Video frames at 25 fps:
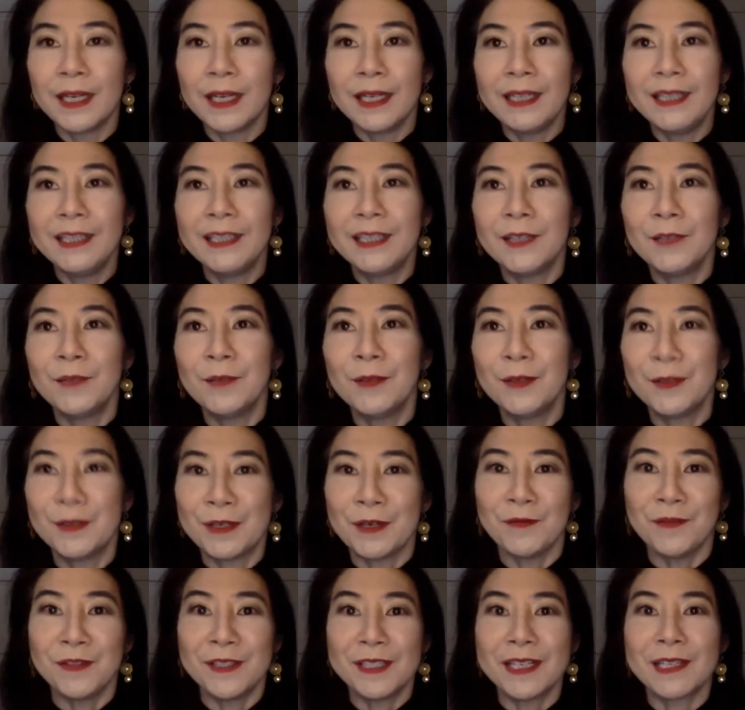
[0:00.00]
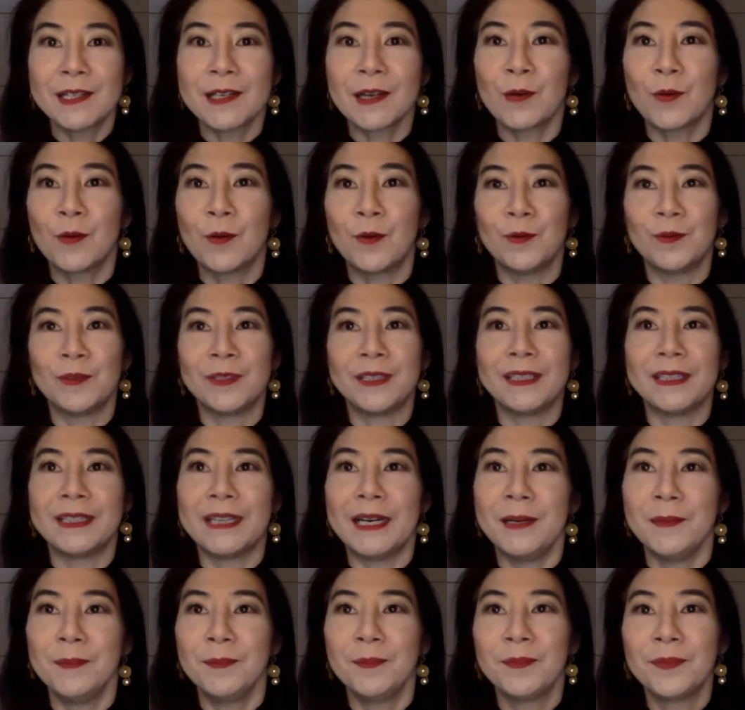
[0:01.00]
Então, eu já fiz essa conta,
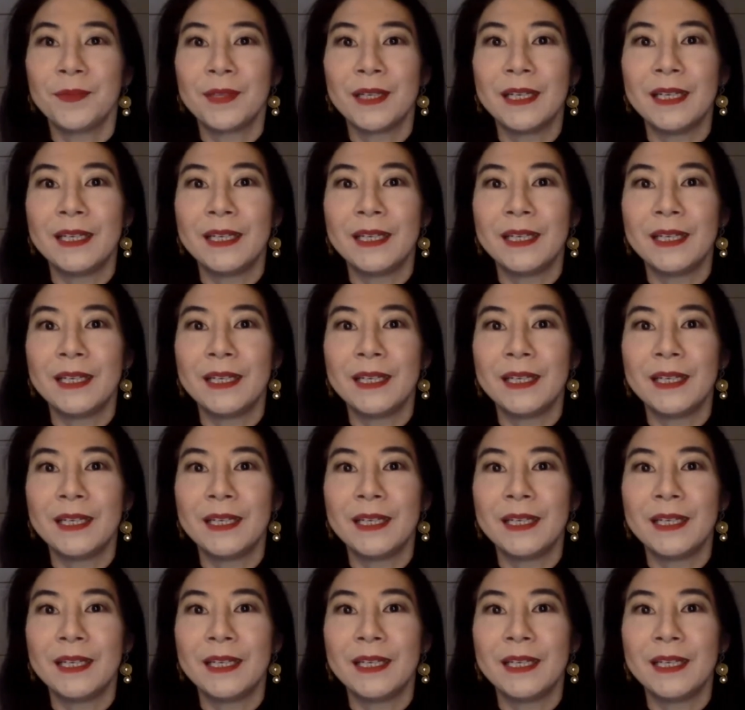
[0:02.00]
tá?